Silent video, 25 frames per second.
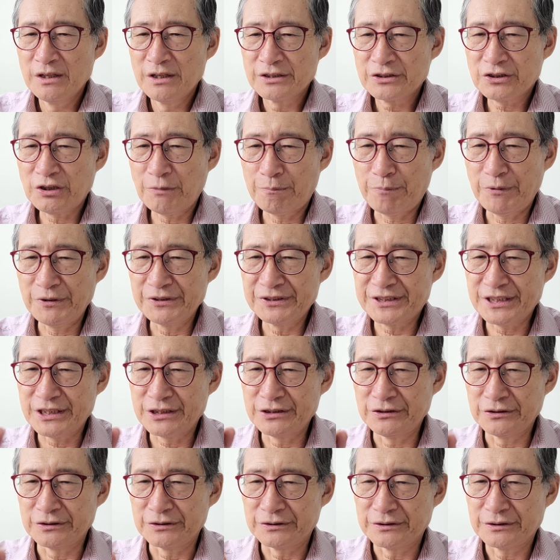첫
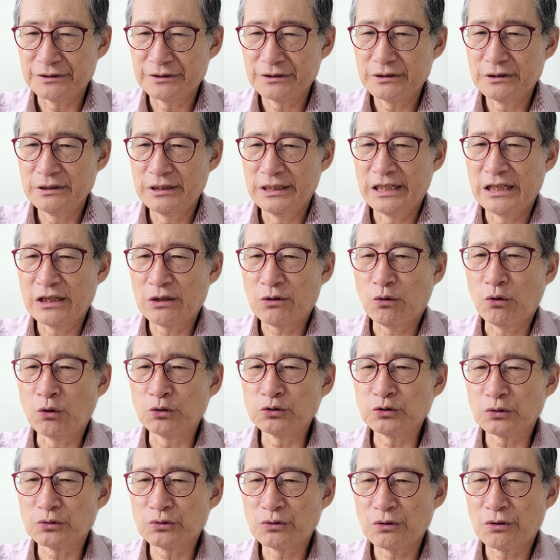번째는 예,
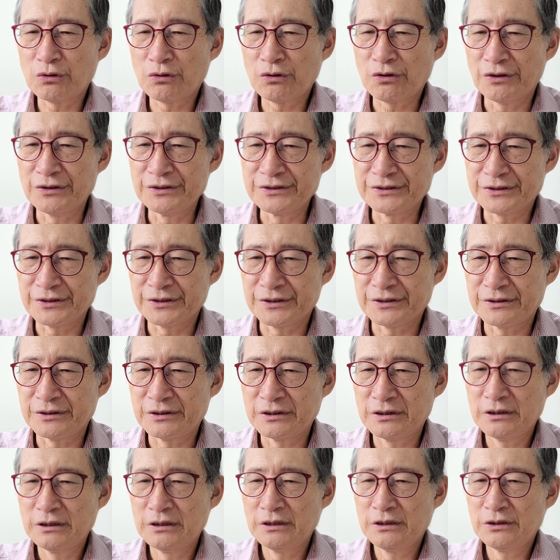고속도로 건설,
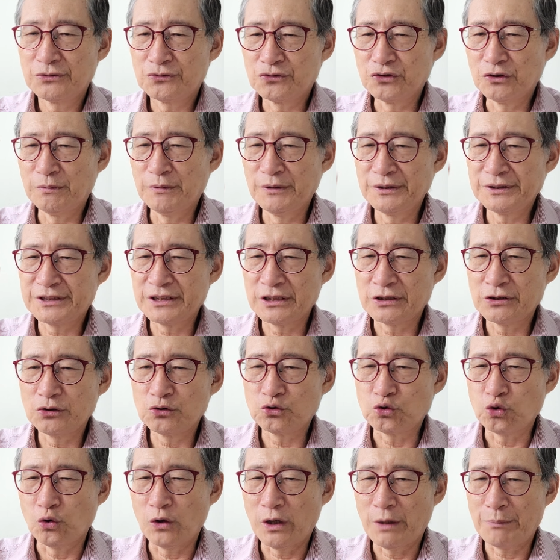두 번째는
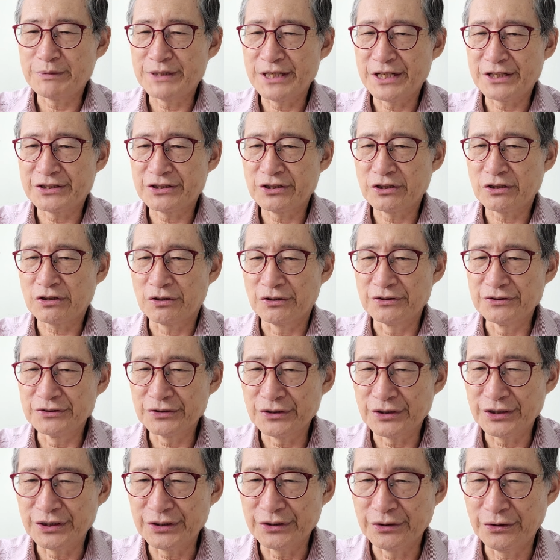종합제철
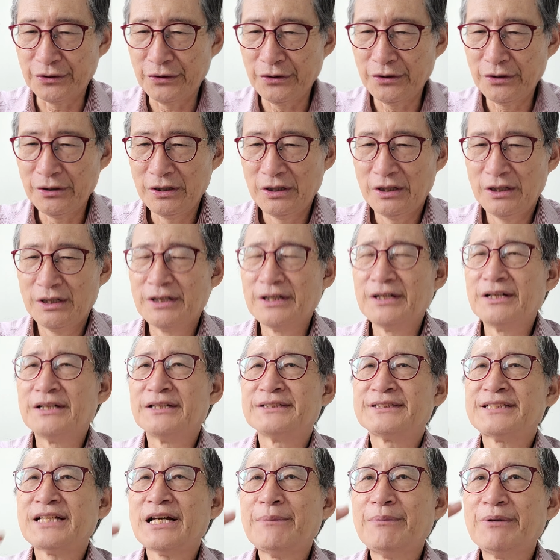건설이고
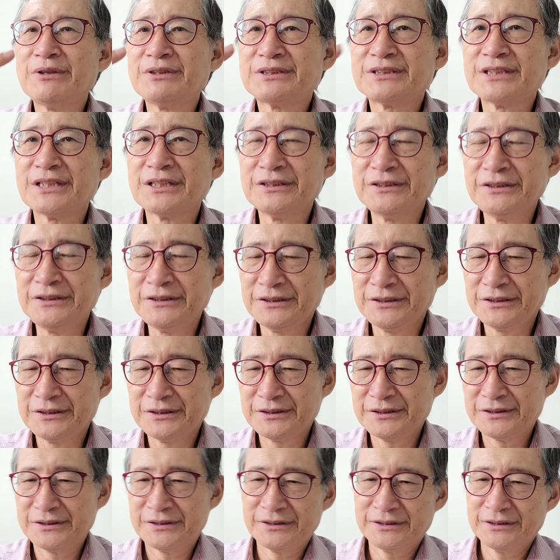세 번째는
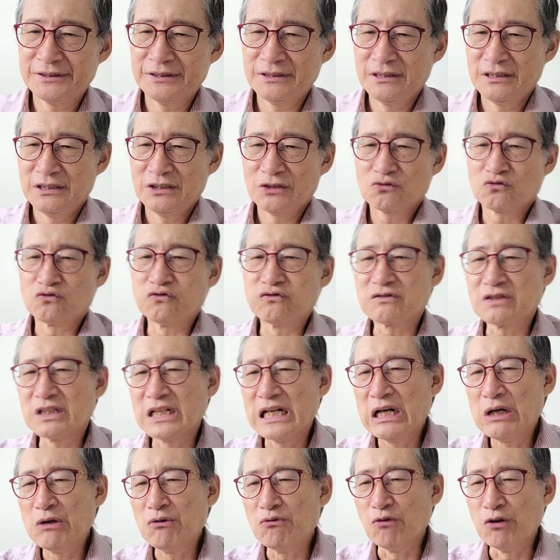
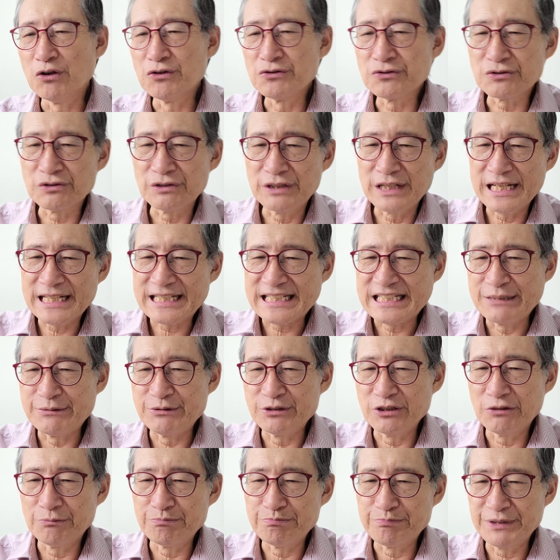국가 원수의
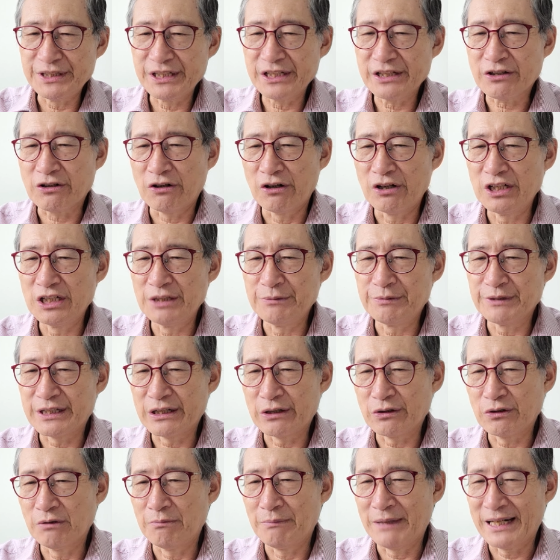기념비
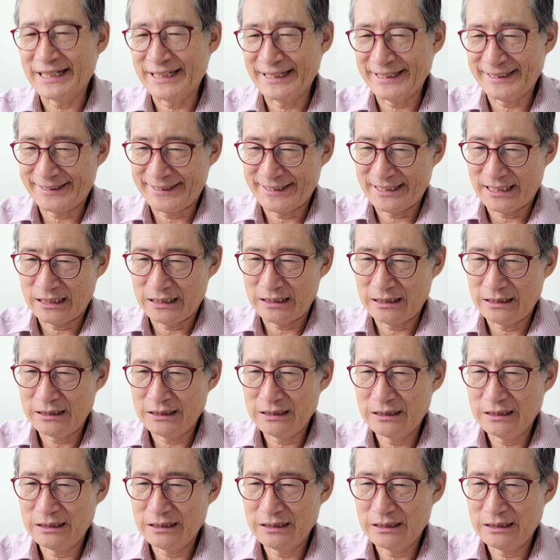건립이라고 말했다.